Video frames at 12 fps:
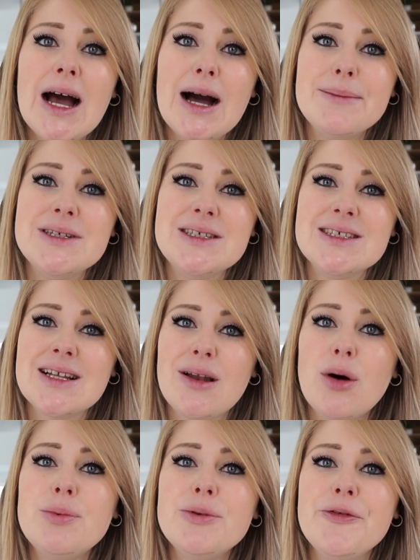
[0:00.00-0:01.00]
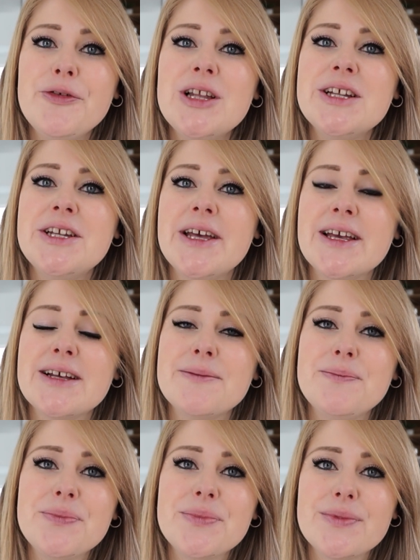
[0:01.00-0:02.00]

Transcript: Aber ich glaube, viele denken,